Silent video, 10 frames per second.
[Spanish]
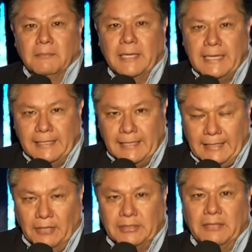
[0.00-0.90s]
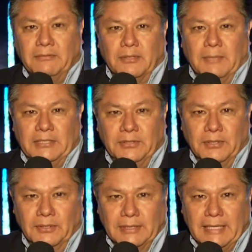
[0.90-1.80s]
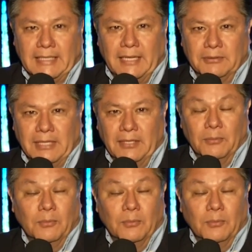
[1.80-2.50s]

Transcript: Bien, Adriana, otra información que ha causado